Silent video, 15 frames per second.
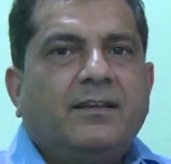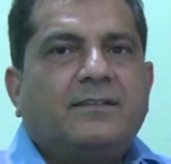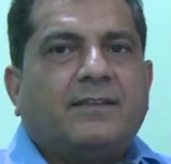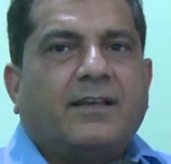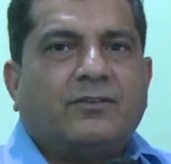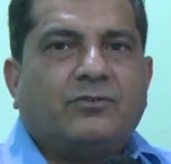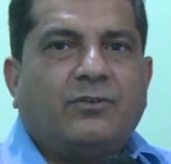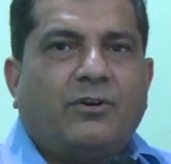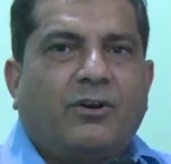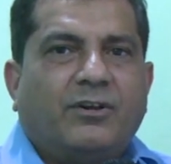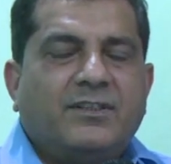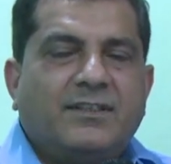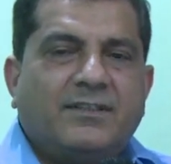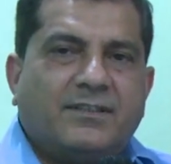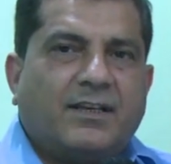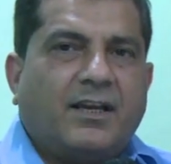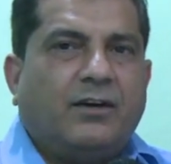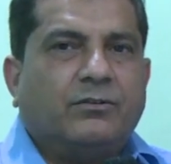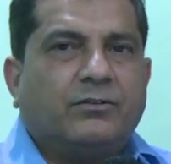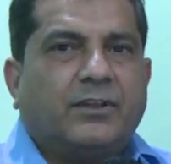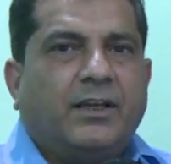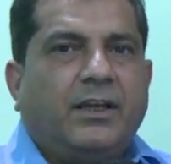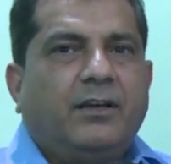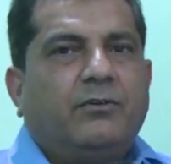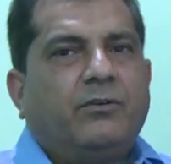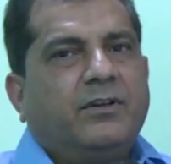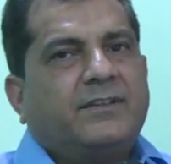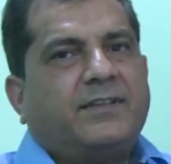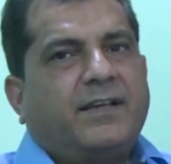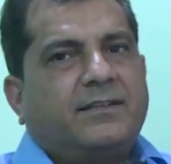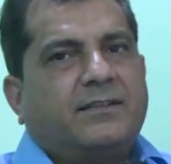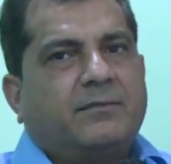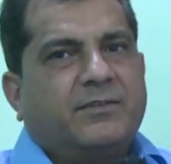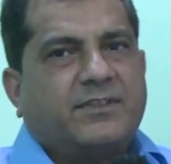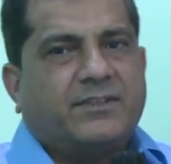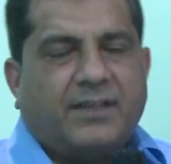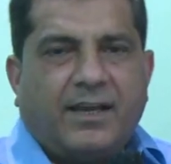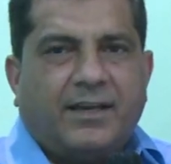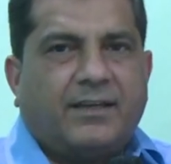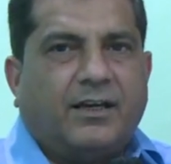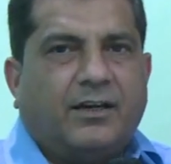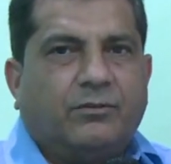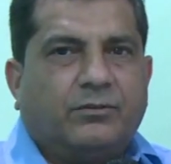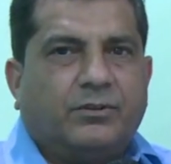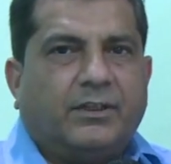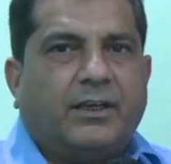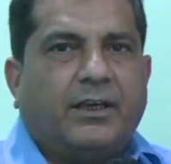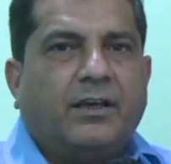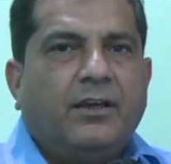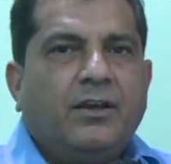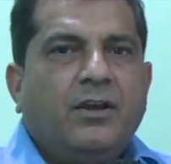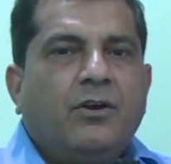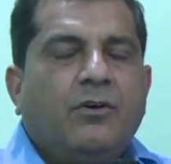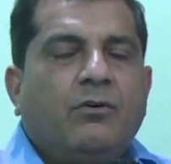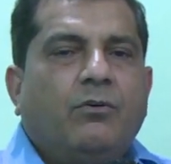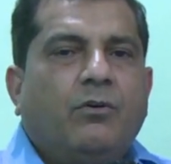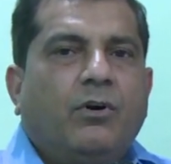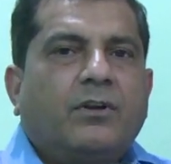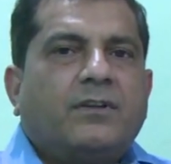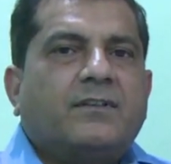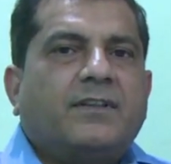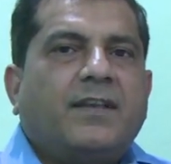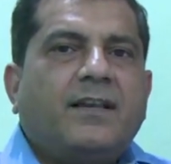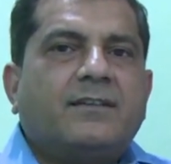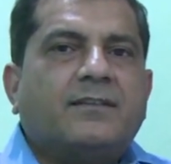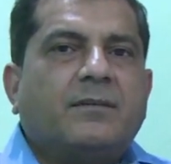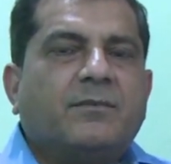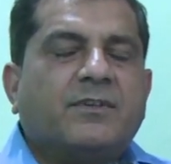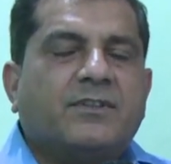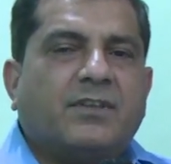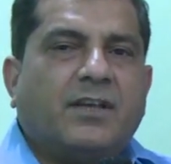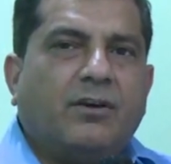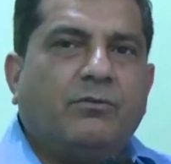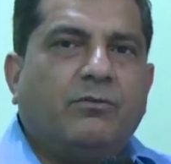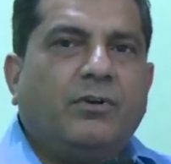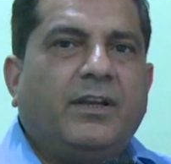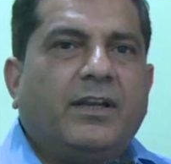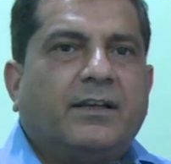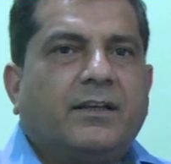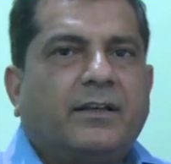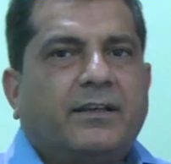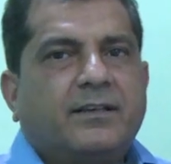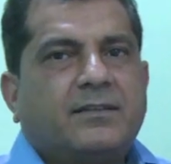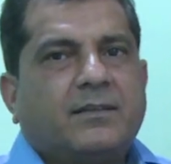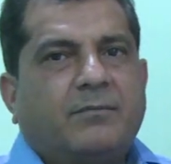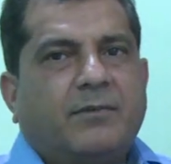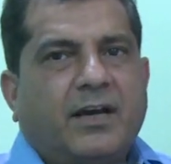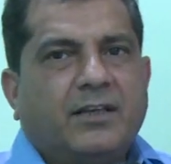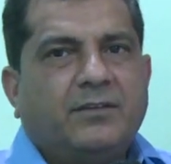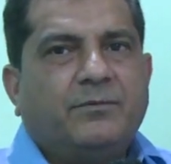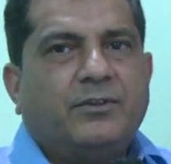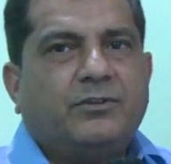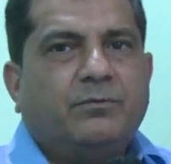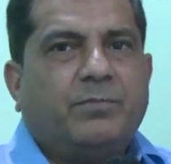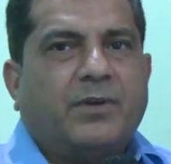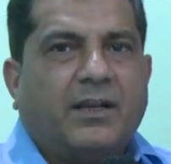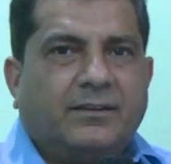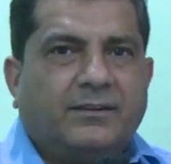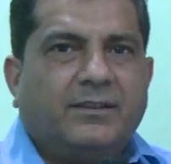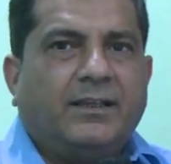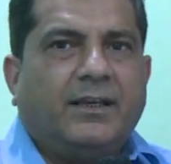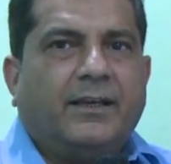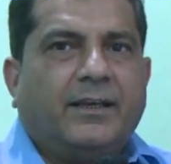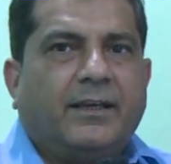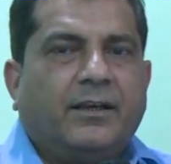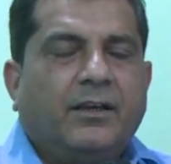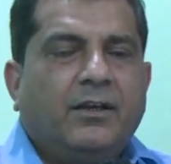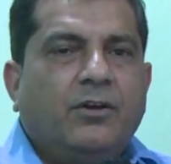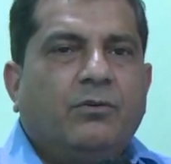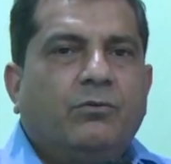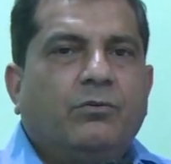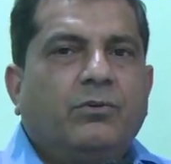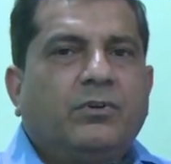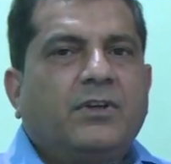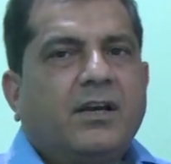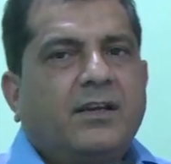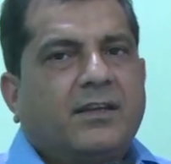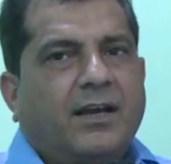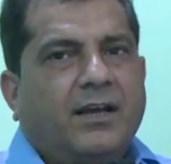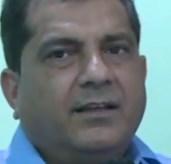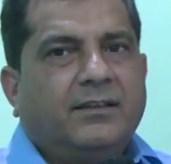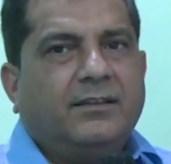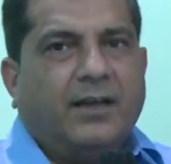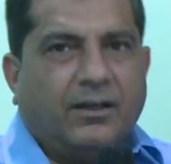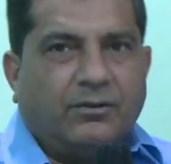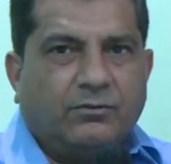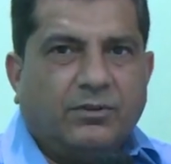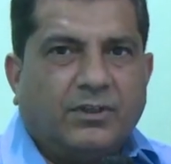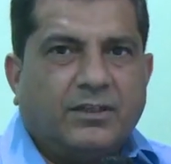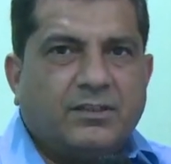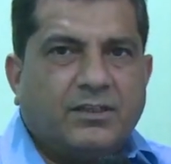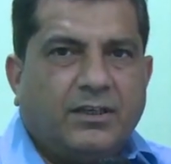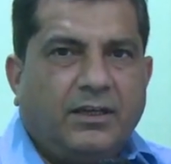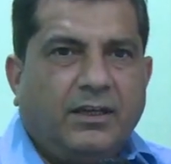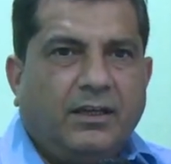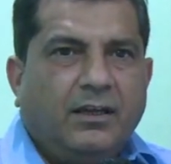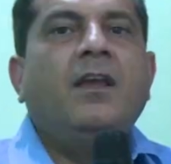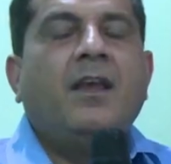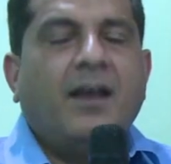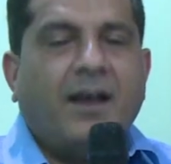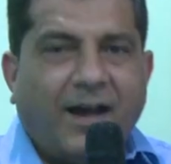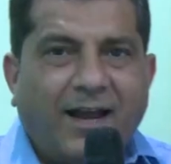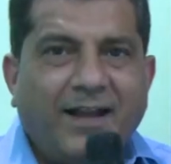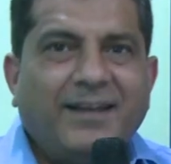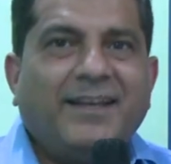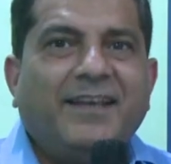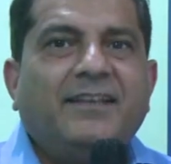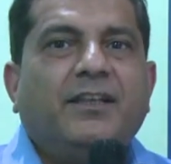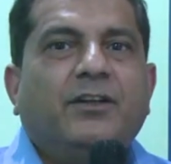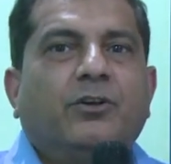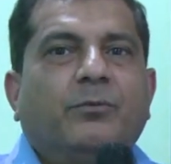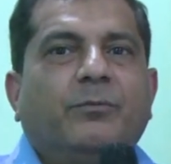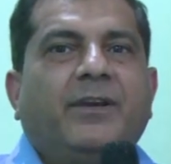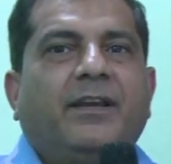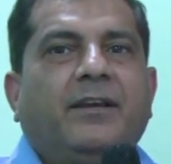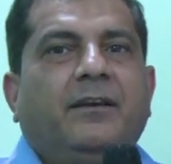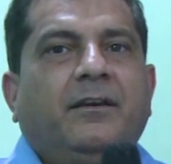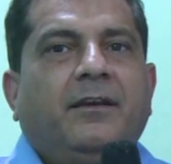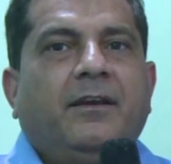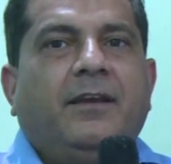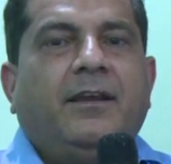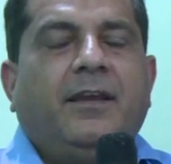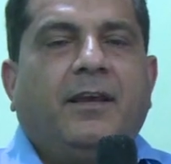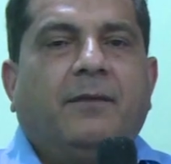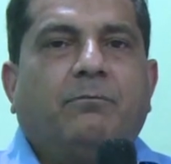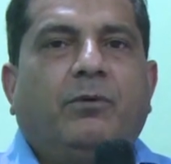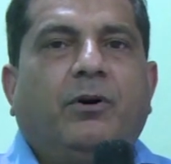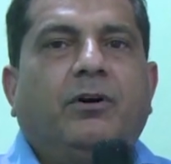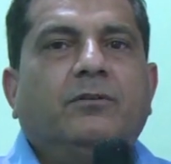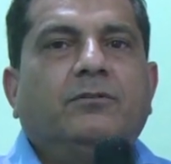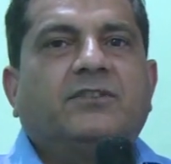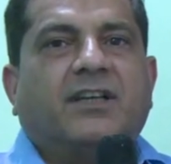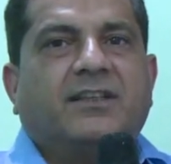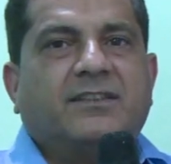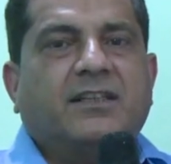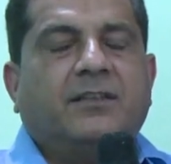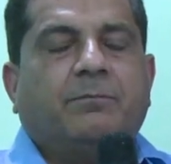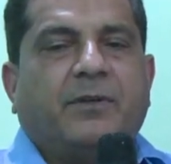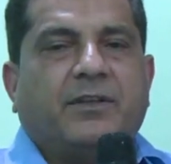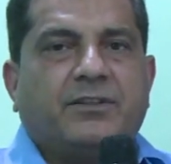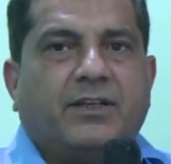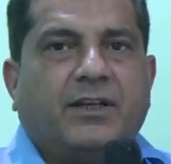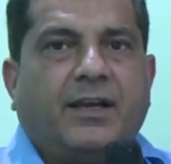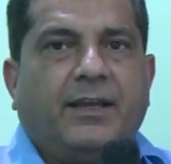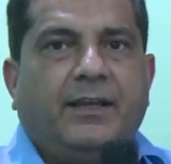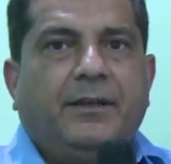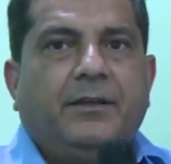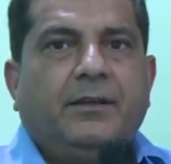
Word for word: सेक्सोलॉजिस्ट क्या होते हैं और सेक्स समस्याएं क्या होती हैं और सेक्स समस्याओं को लेकर के समाज में जो भ्रांतियां हैं उनका क्या निदान होना चाहिए हाल के ही दिनों में एक बहुत चर्चित पिक्चर आई